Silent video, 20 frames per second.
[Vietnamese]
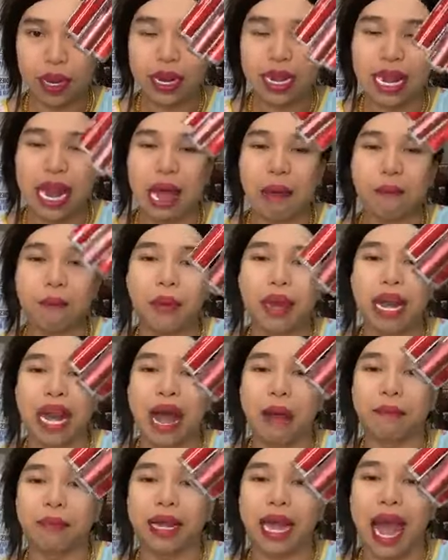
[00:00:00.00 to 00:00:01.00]

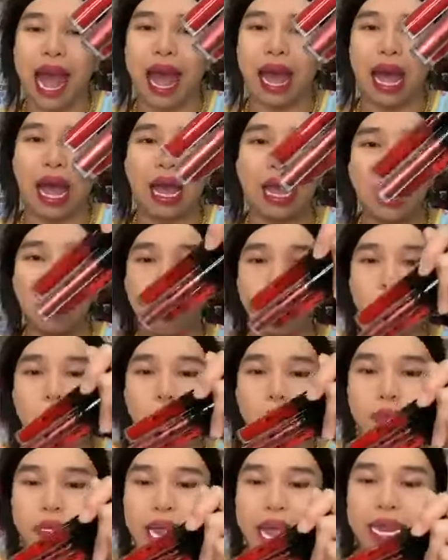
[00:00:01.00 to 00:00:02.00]
55k
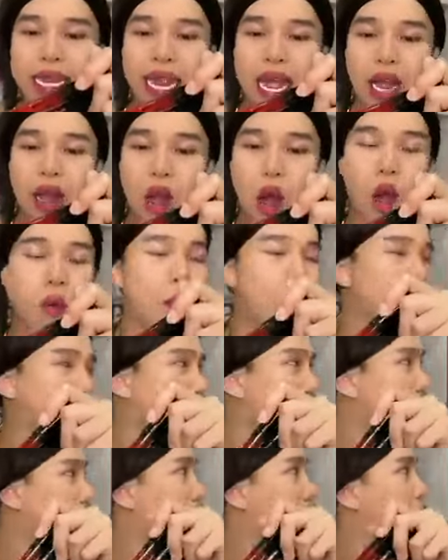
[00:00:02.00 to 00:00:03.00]
một set nha còn một
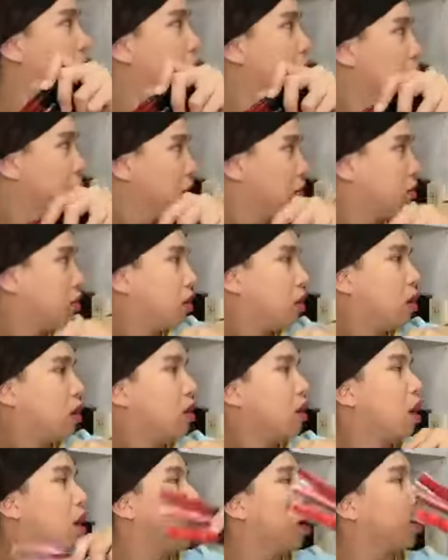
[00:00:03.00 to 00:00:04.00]
set duy nhất
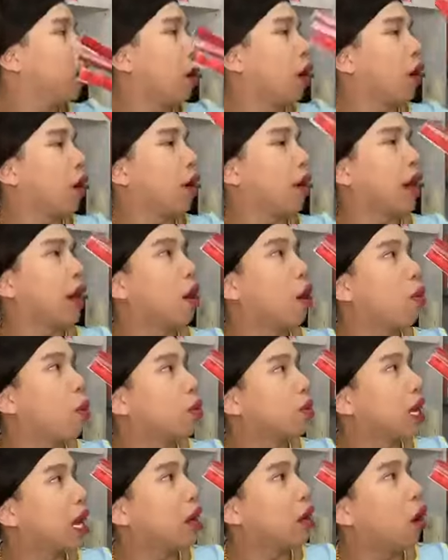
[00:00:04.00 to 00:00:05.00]
đứng lên con này còn
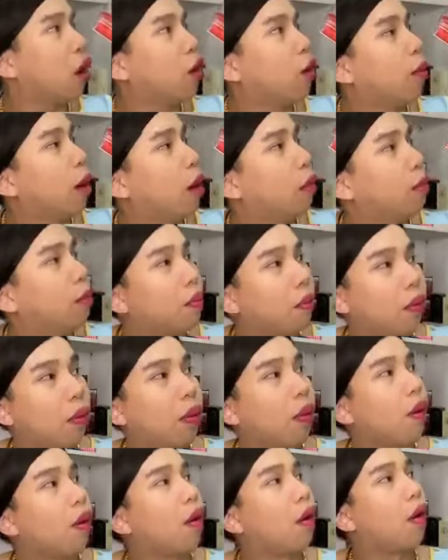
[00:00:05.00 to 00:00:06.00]
một set rồi đúng không
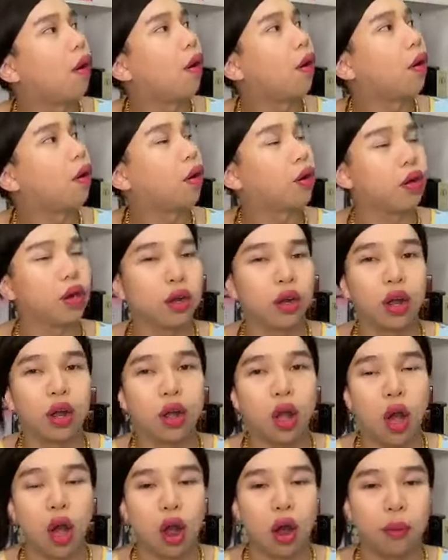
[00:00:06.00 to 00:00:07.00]
coi ra nó
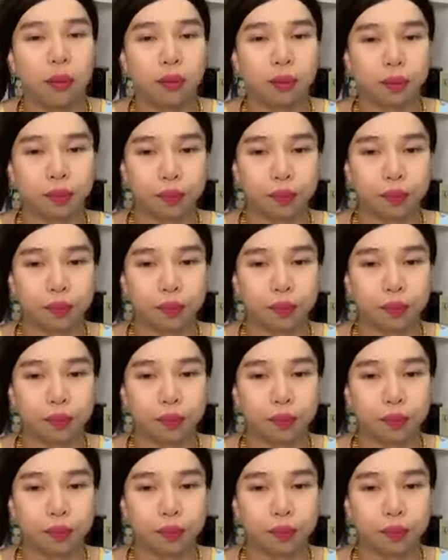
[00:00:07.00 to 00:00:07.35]
còn không